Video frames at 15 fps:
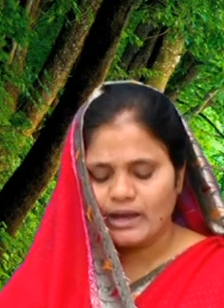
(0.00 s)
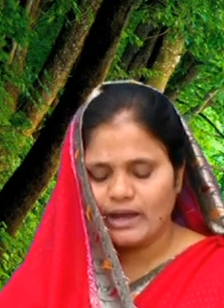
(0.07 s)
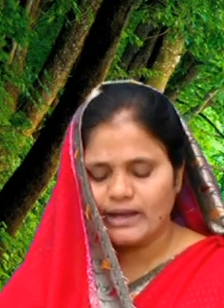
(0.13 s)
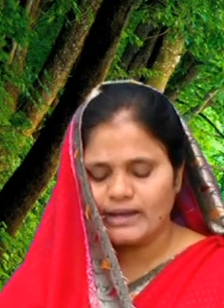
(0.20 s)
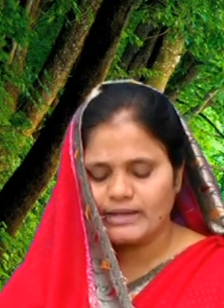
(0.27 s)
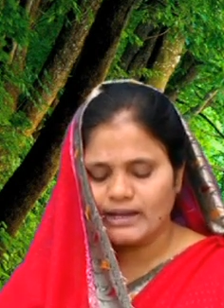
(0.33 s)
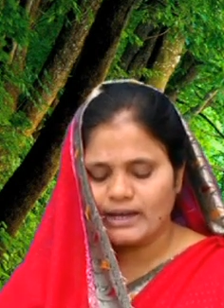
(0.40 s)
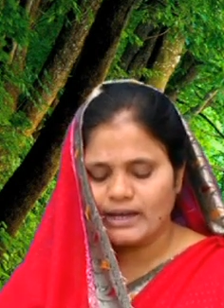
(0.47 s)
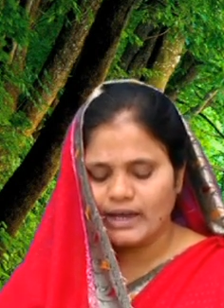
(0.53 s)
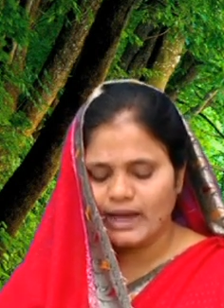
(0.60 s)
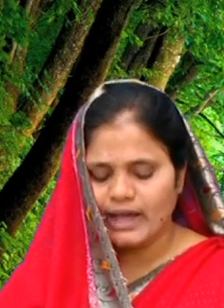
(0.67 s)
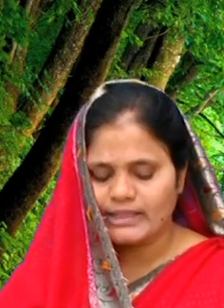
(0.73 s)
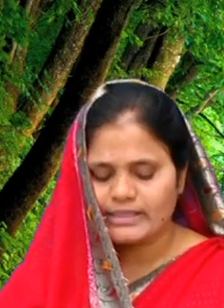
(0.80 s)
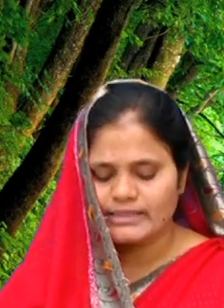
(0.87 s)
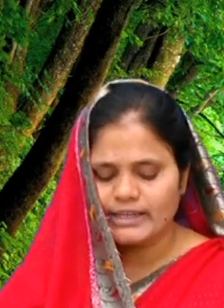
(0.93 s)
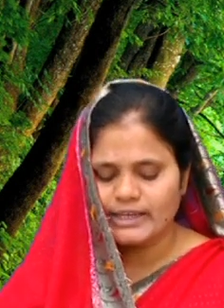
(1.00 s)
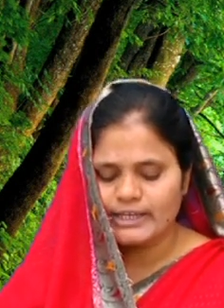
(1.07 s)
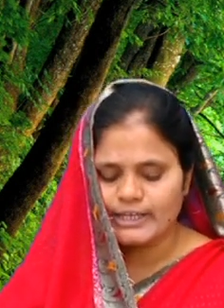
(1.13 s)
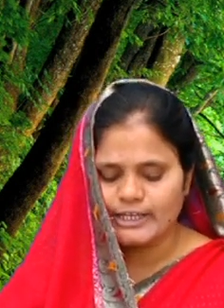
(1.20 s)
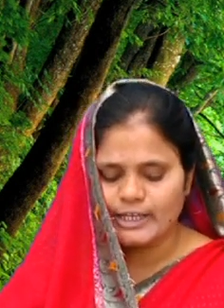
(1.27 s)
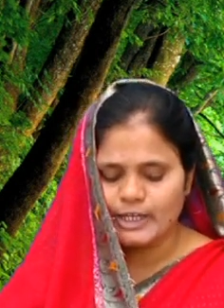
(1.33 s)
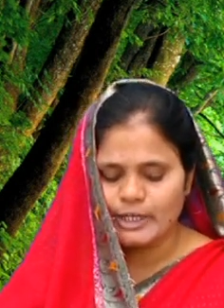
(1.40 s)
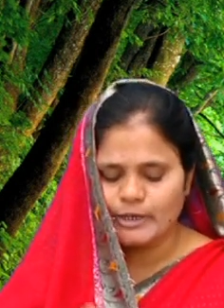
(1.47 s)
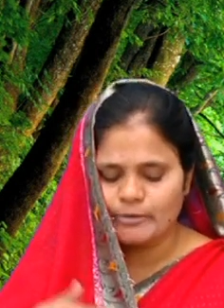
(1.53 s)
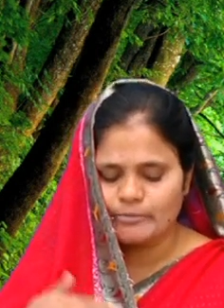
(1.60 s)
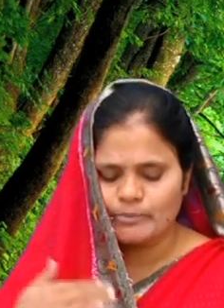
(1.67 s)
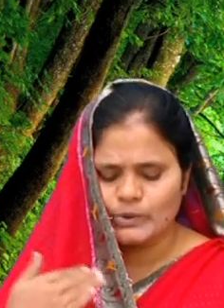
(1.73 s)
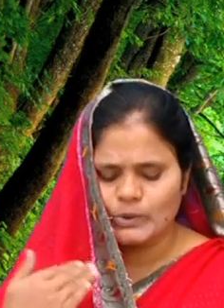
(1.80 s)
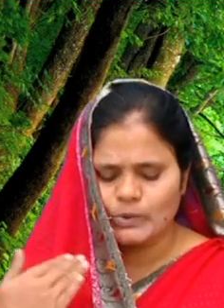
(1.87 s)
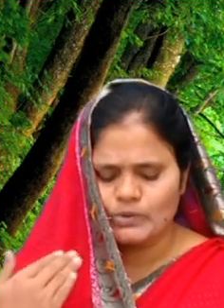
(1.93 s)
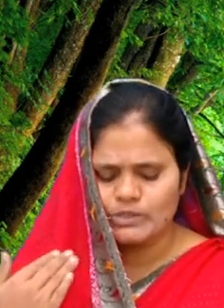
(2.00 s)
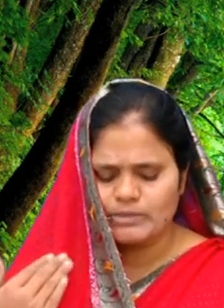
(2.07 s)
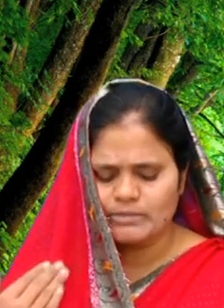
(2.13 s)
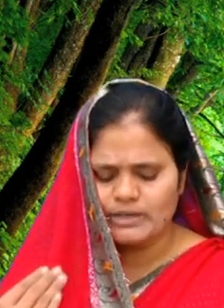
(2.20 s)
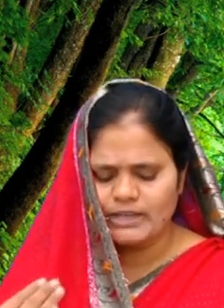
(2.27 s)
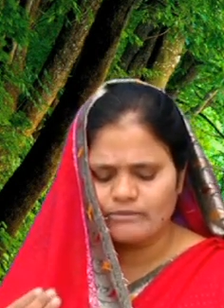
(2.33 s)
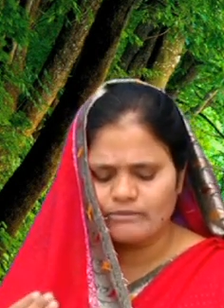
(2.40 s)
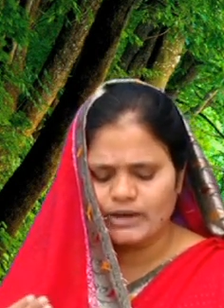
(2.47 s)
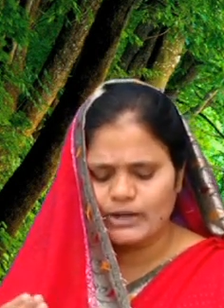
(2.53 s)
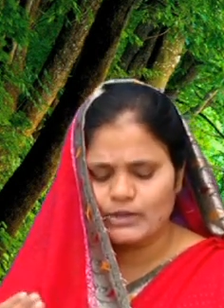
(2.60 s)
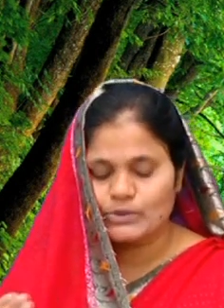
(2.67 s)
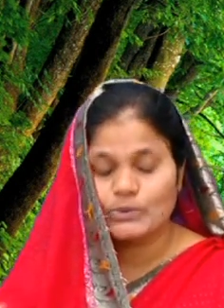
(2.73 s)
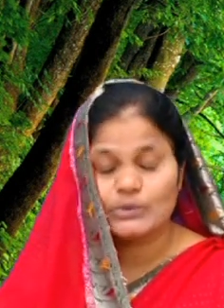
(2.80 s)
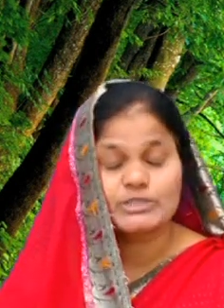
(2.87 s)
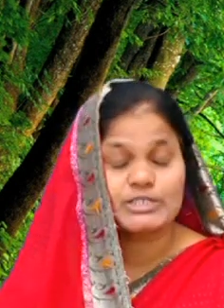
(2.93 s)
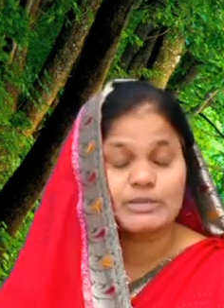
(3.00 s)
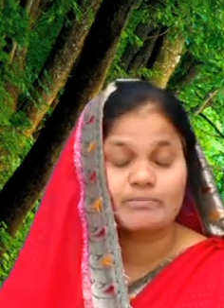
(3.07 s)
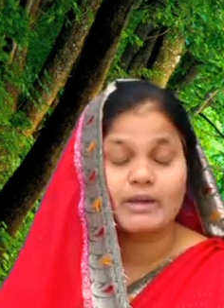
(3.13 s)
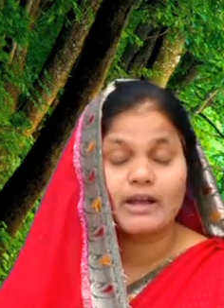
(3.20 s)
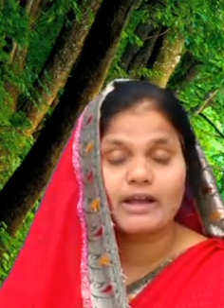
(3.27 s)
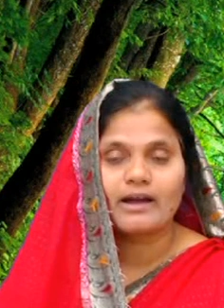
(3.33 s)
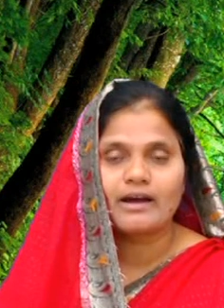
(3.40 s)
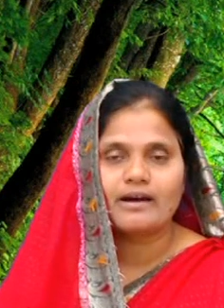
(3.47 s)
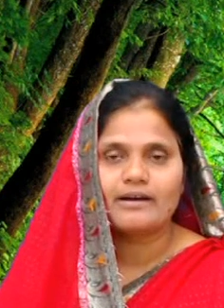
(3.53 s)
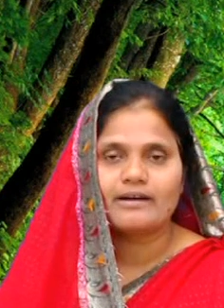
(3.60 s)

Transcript: ఆయన అద్దరికీ పోవుదమని వారితో చెప్పగా